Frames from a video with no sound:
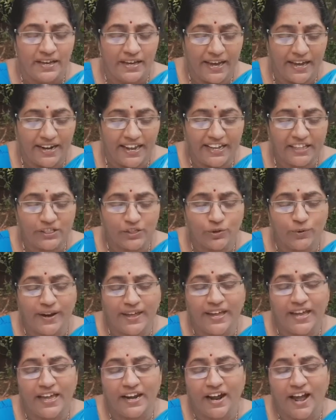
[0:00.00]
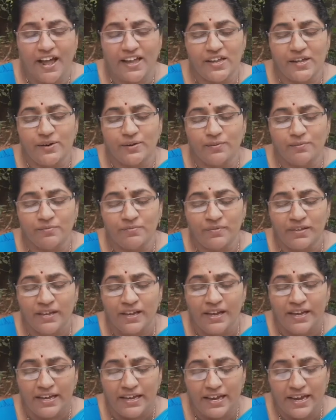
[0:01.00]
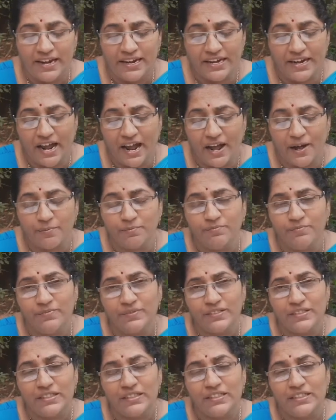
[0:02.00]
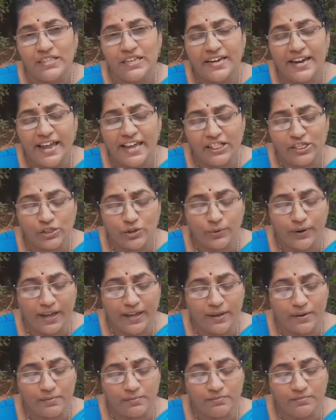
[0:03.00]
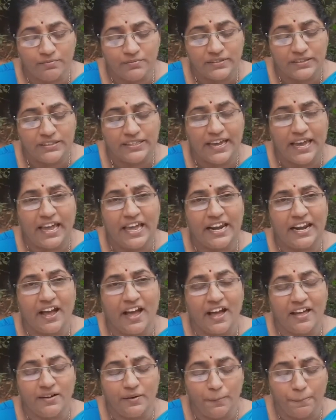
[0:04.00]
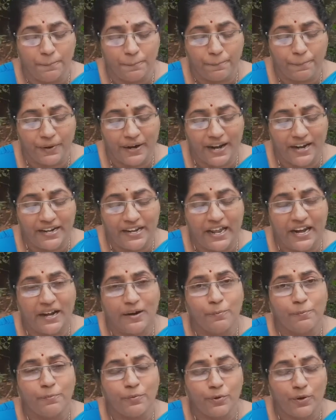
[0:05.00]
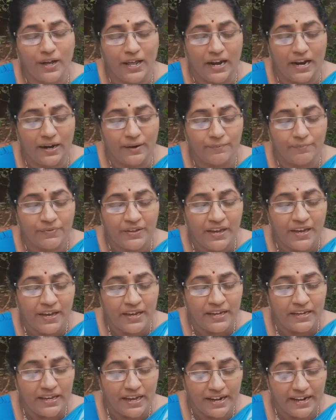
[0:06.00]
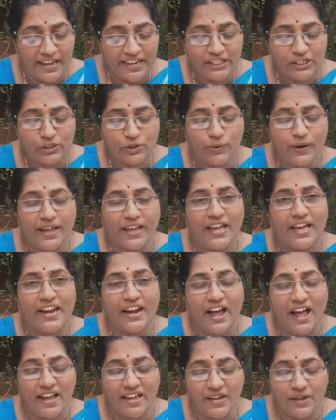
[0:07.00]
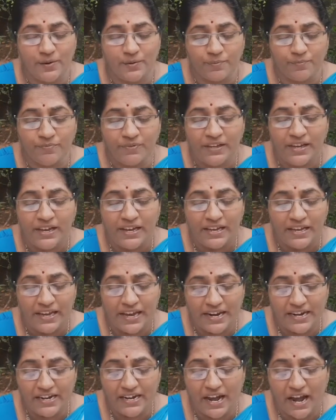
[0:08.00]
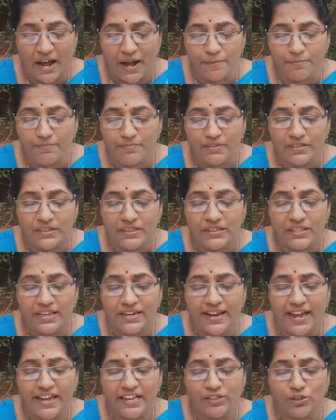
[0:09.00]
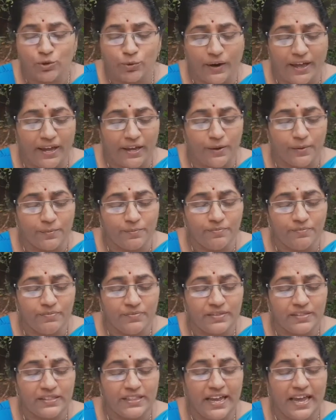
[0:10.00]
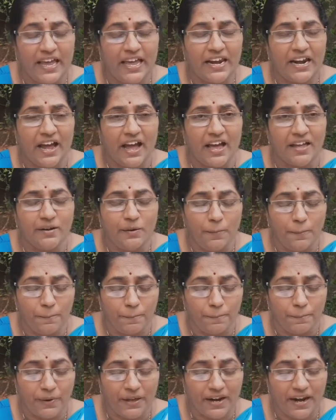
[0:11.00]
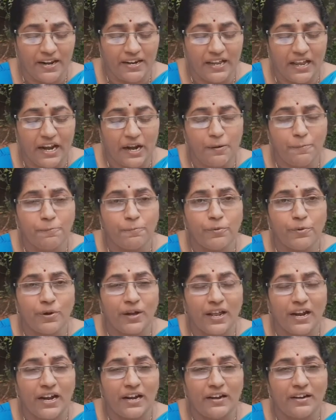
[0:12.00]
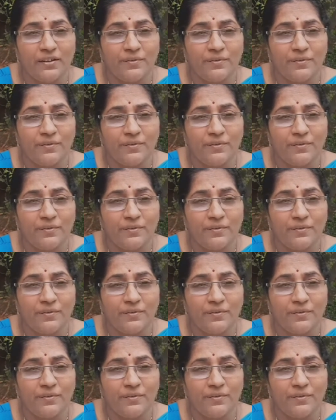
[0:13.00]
இணை துணையராயினும் எண்ணாம் திணை துணையும் தேரான் பிறனில் புகழ் இணை துணையராயினும் எண்ணாம் திணை துணையும் தேரான் பிறனில் புகழ்